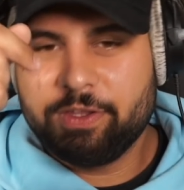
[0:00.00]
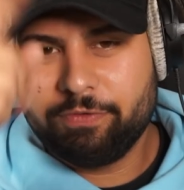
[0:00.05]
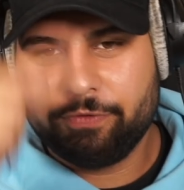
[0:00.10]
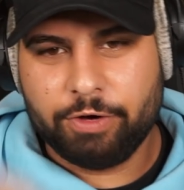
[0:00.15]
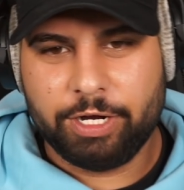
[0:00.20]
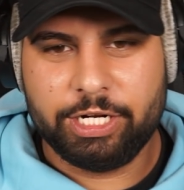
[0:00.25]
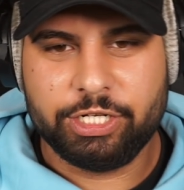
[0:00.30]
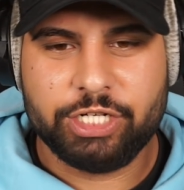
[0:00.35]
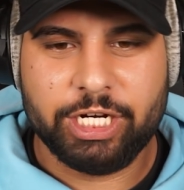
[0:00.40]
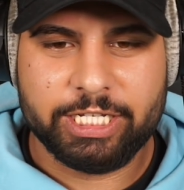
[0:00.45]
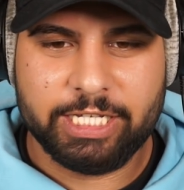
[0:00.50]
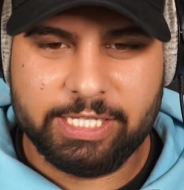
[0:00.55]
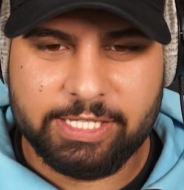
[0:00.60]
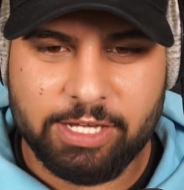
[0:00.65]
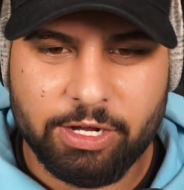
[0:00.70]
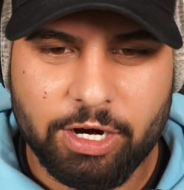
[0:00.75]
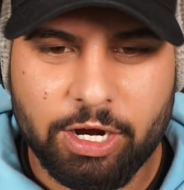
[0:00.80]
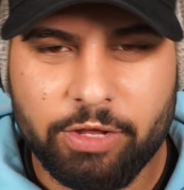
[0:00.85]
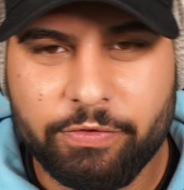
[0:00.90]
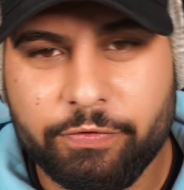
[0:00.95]
Freunde, check den
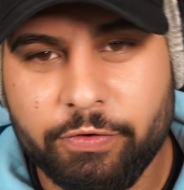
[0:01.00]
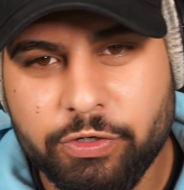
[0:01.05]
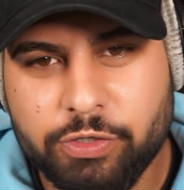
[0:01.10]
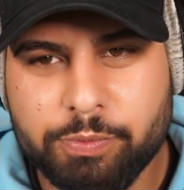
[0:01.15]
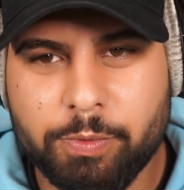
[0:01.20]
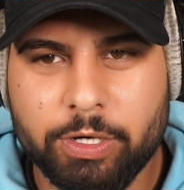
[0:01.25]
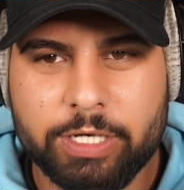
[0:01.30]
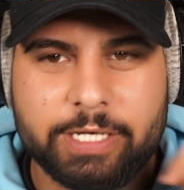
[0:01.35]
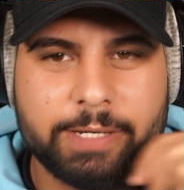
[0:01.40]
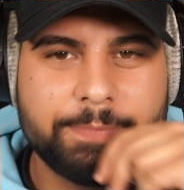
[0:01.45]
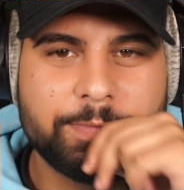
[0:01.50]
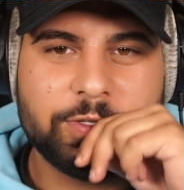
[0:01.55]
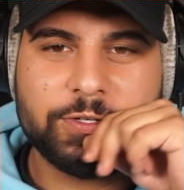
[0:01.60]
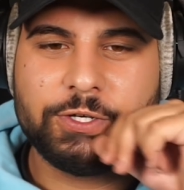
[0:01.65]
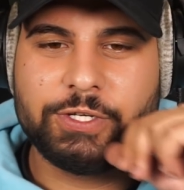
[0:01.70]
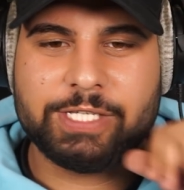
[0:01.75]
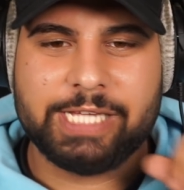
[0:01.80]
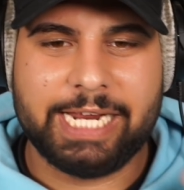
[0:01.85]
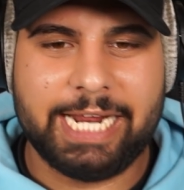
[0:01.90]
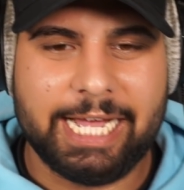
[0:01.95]
Song aus von Schmocki. Ich
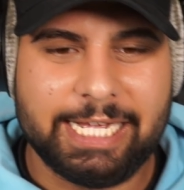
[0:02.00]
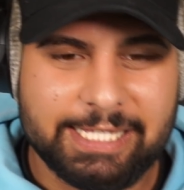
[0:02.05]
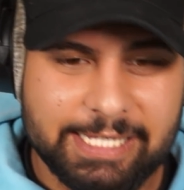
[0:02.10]
küsse dein Herz.